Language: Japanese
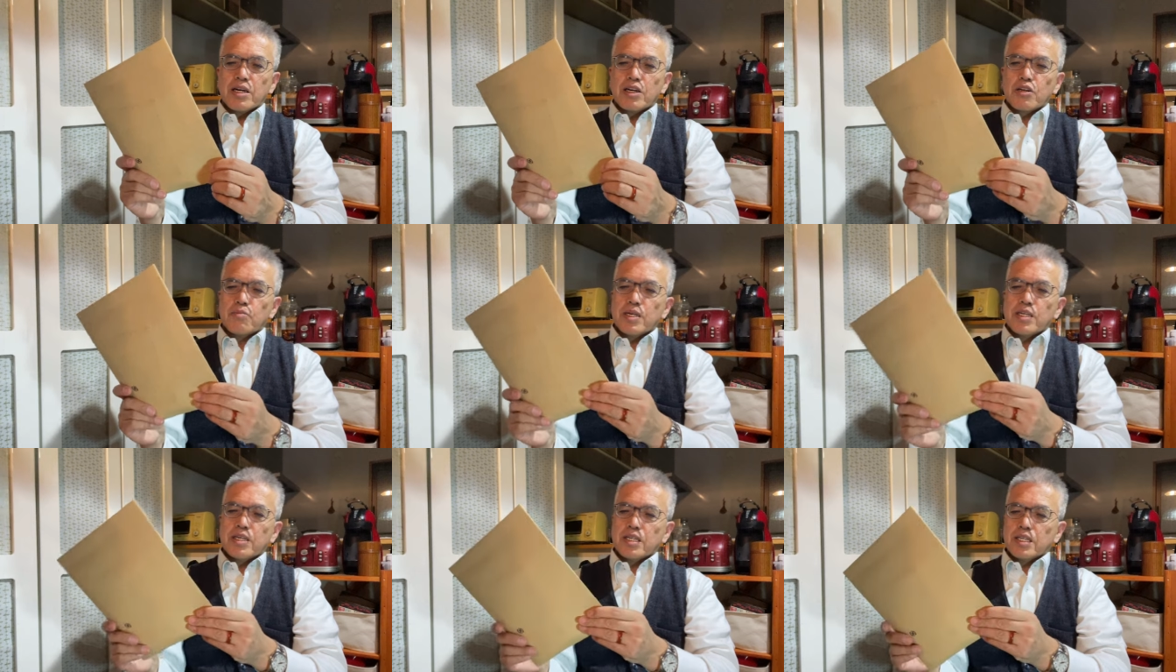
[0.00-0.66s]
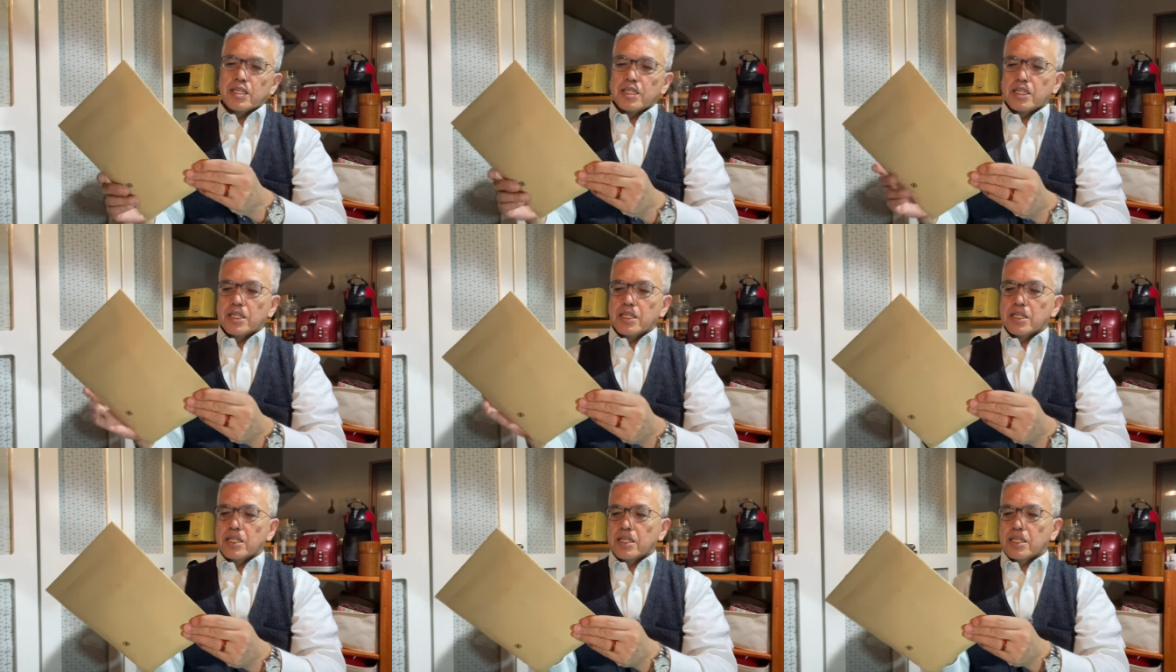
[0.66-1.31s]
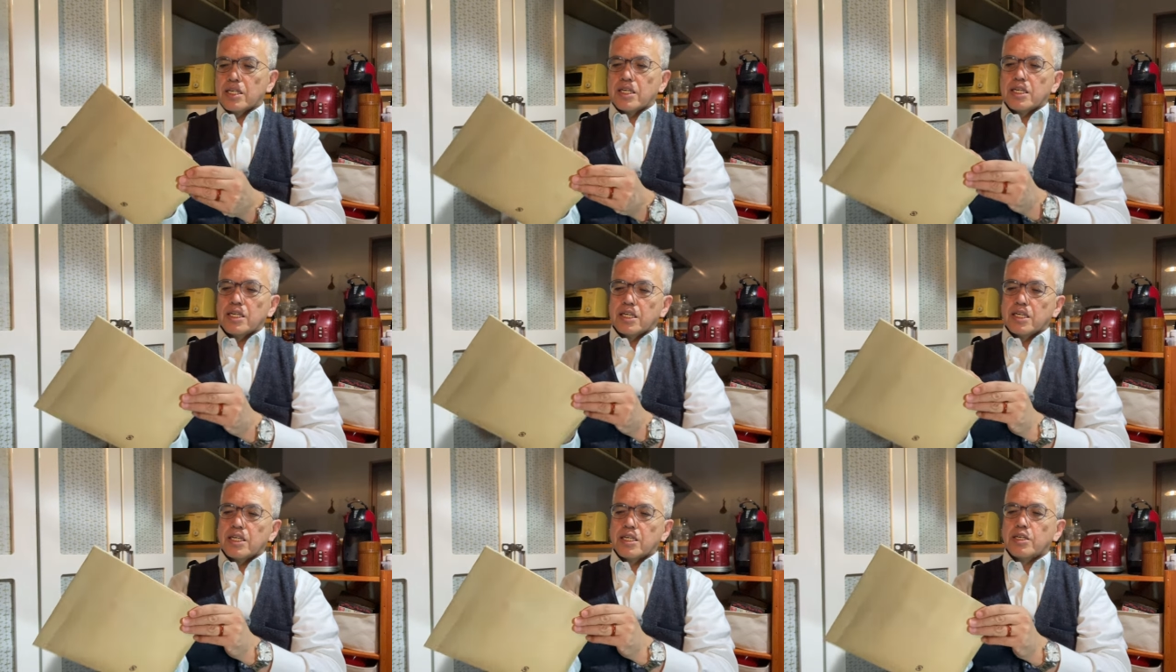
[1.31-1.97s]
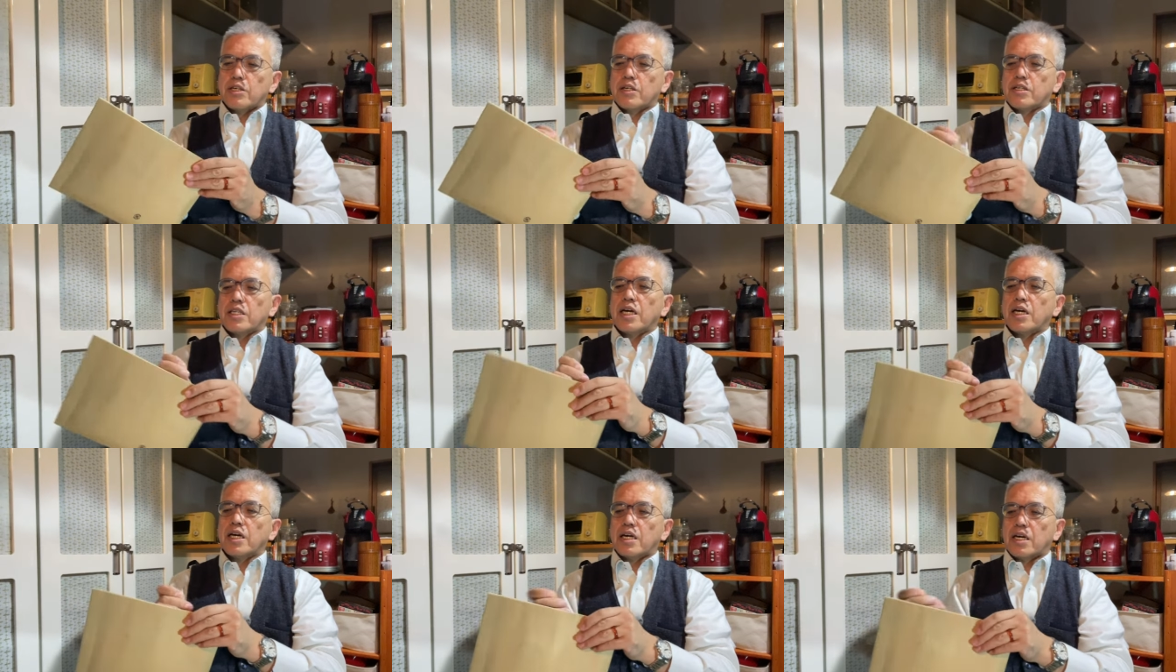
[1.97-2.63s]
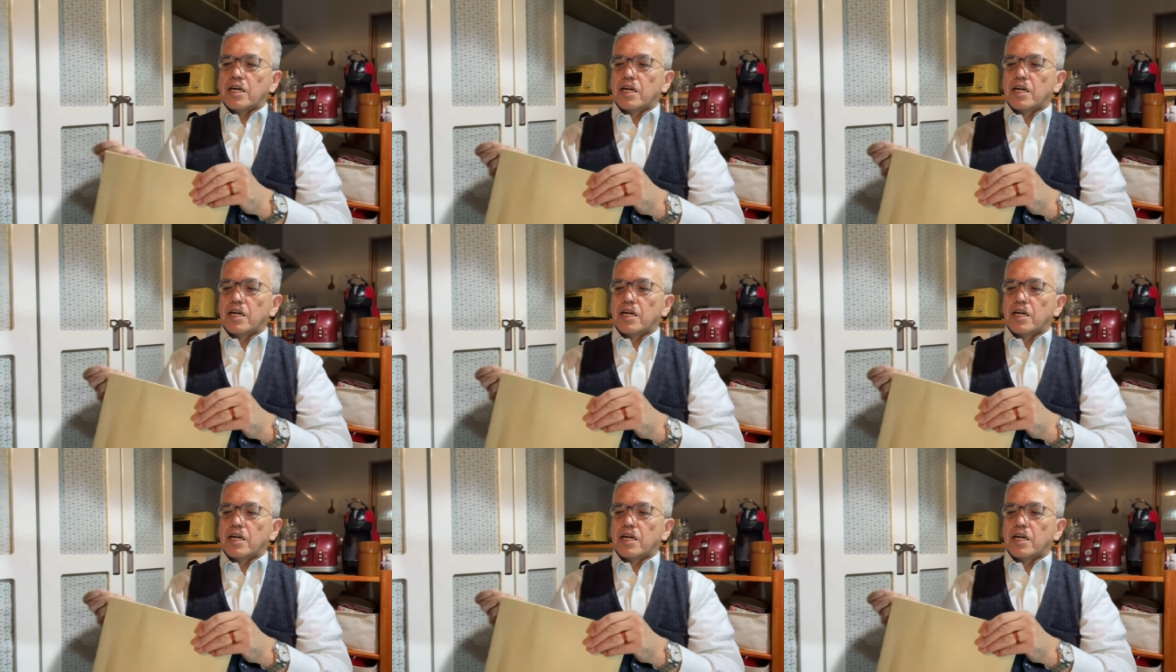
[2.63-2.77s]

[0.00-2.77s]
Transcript: 組で、